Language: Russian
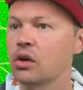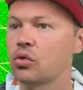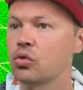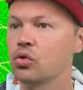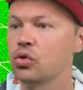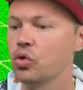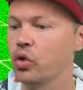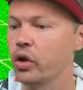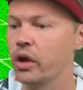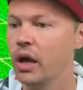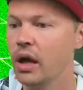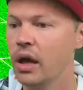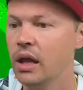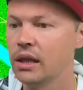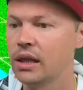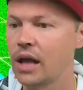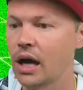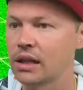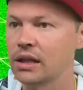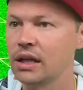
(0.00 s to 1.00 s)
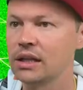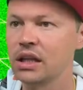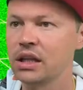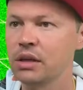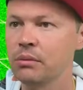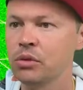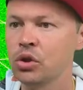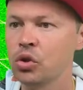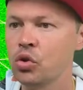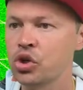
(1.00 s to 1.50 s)
крутой. Так, надо
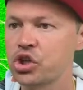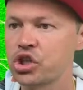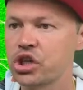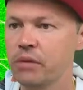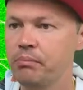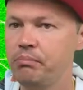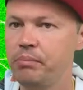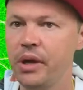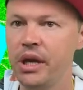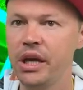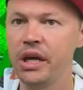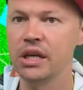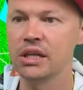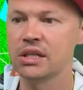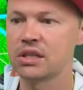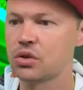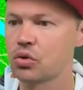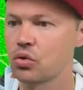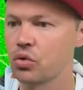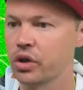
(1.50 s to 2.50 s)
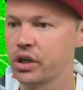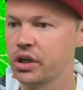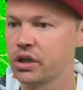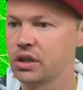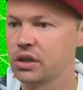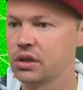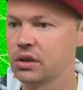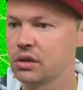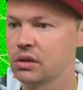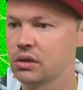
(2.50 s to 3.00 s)
немножко
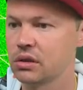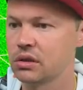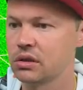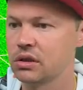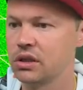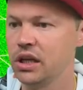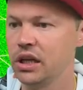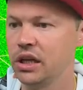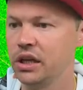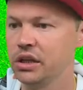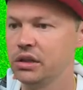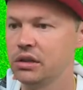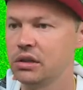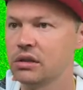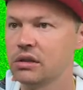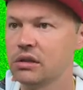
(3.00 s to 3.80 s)
перестроить. Делит.